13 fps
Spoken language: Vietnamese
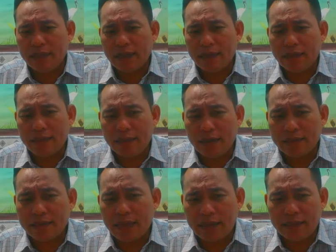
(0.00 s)
trời đất
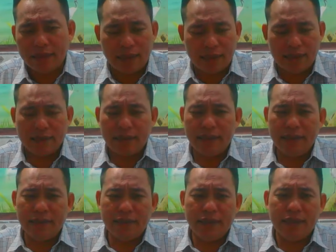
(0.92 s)
thanh thần
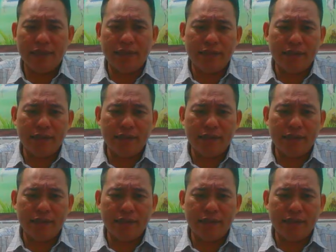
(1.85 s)
thiên địa